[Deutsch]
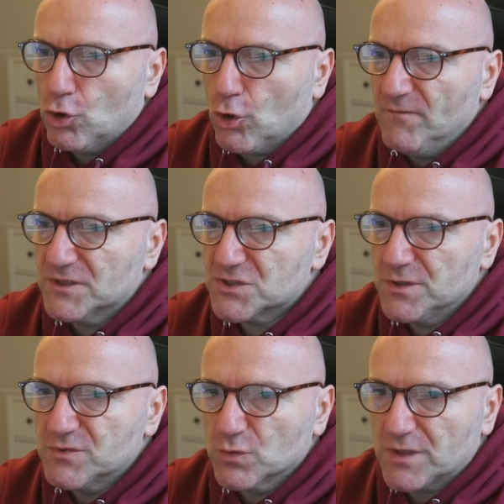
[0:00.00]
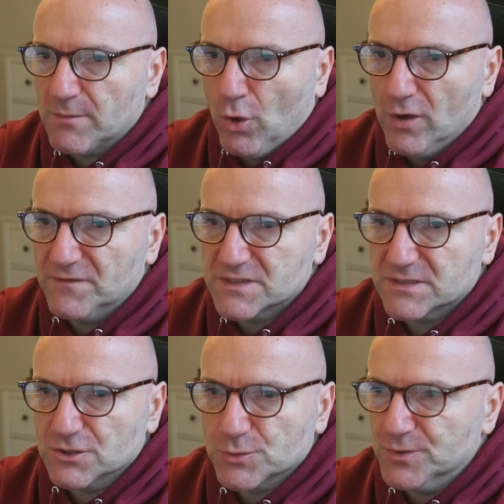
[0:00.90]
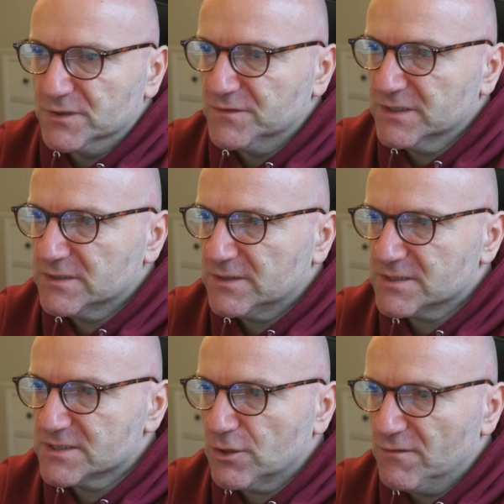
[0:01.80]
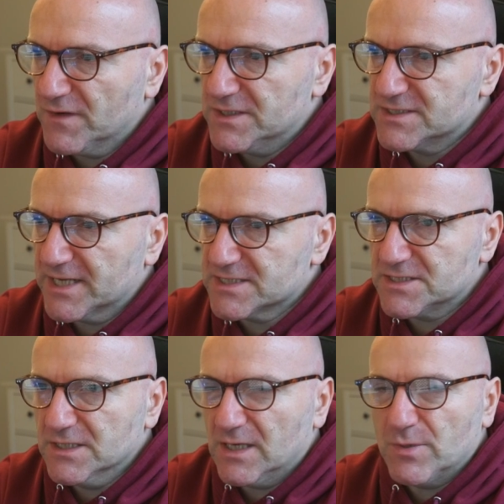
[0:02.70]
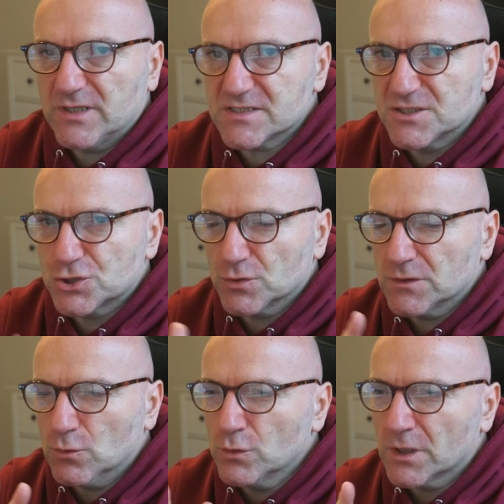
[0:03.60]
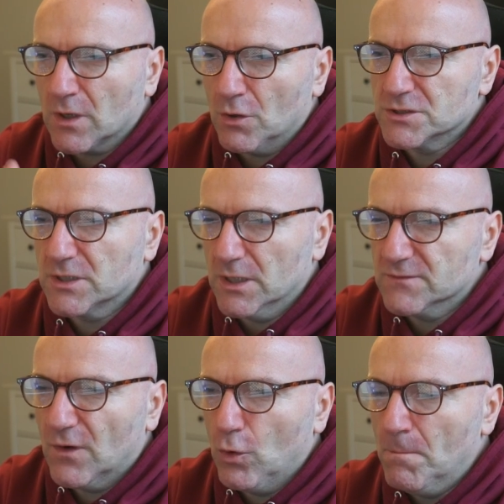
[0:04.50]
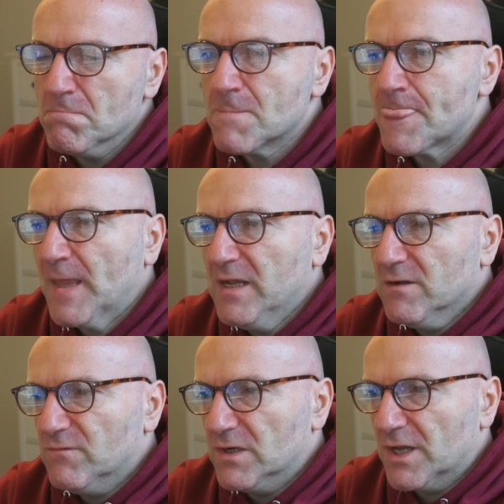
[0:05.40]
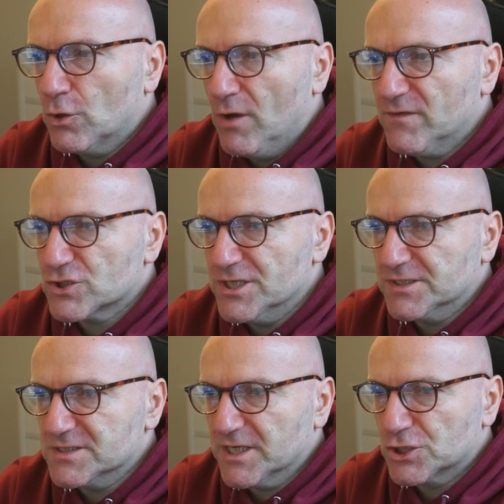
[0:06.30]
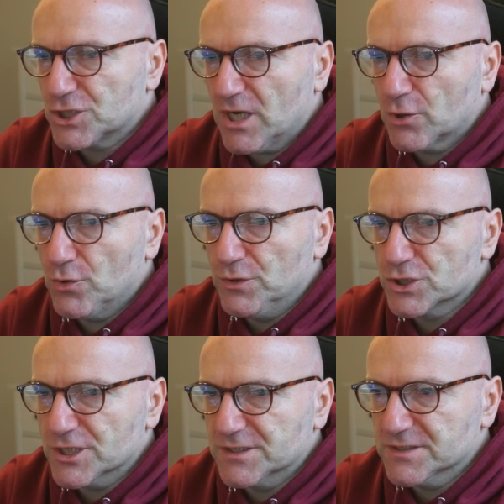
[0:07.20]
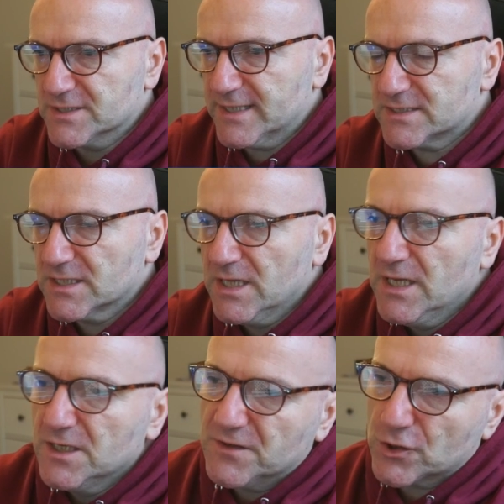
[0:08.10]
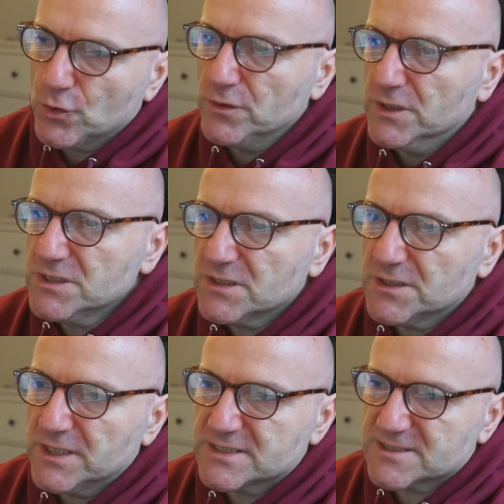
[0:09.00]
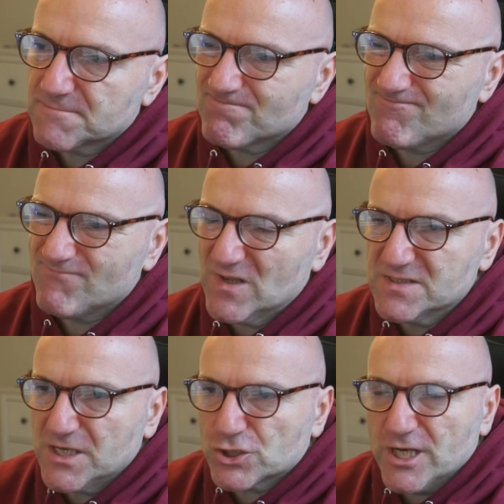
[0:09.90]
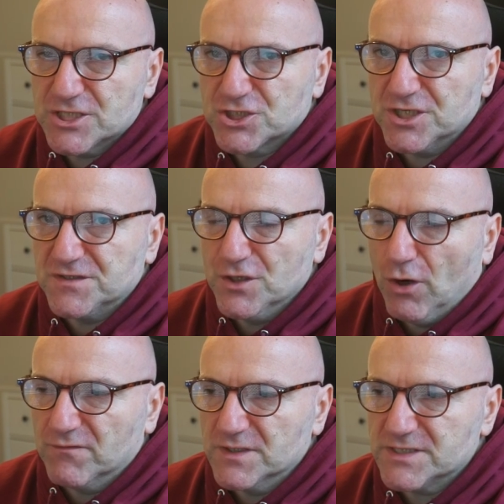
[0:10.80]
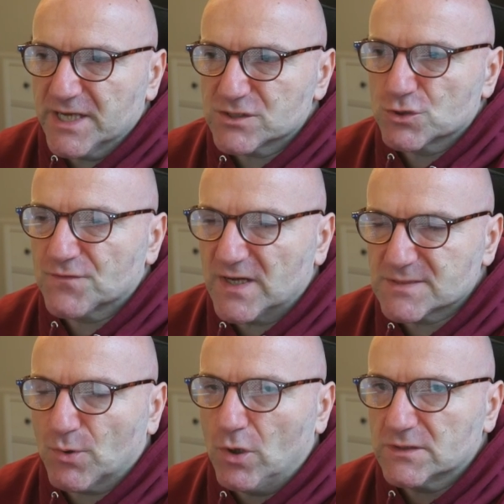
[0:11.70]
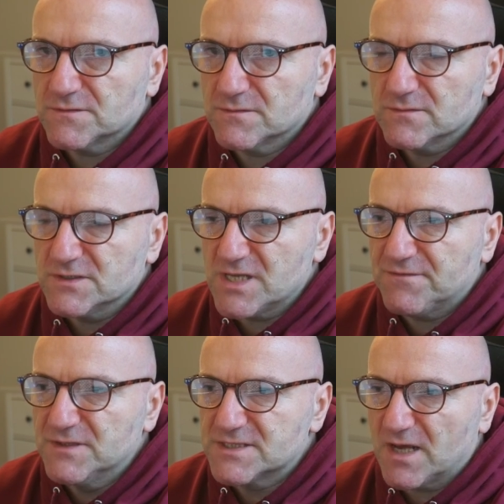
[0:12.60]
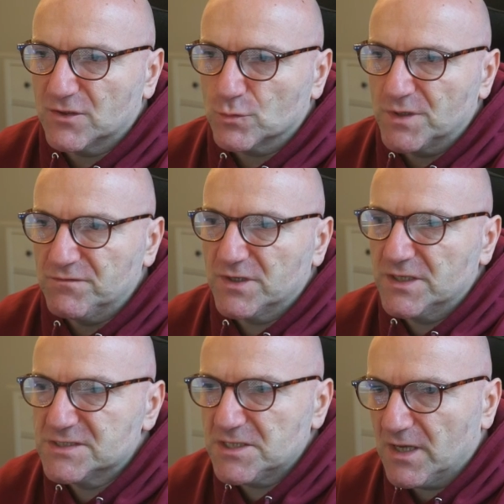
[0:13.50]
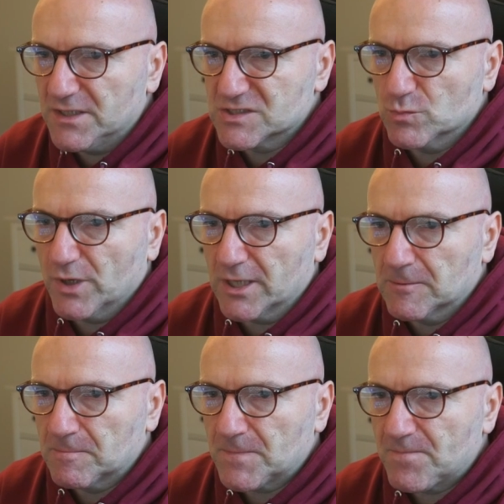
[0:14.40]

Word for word: Kommen wir zu dem Zug, der am häufigsten gespielt wird. Das ist Läufer E6 hier, aber das ist schon eine Ungenauigkeit. Warum? Weil nach Läufer schlicht E6 Schach, König schlicht E6. Der König jetzt sehr schlecht steht hier auf E6 und Schwarz braucht sehr viel Zeit, um den wieder in Sicherheit zu bringen.